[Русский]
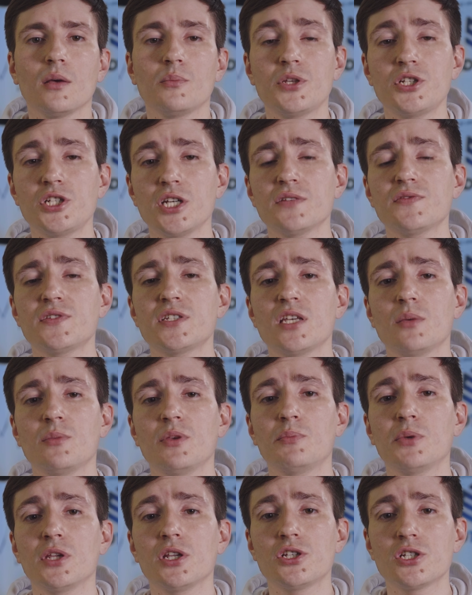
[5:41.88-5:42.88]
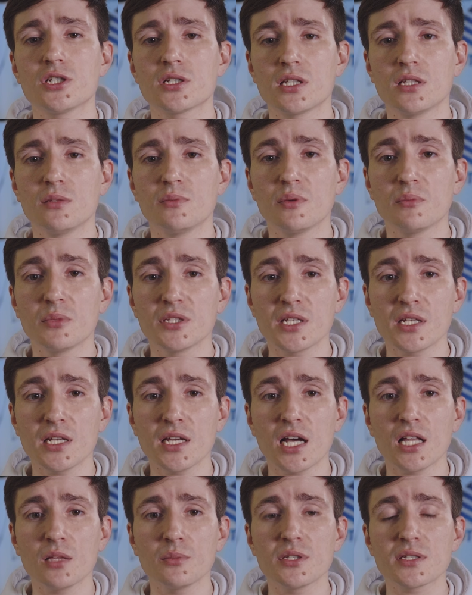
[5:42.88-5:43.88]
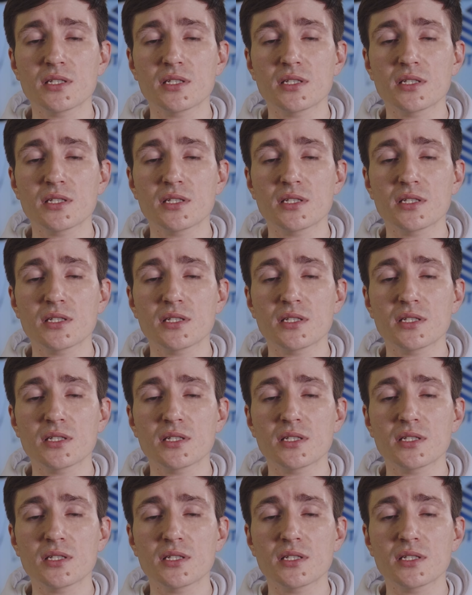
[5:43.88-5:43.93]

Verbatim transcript: Печать всеми перечисленными материалами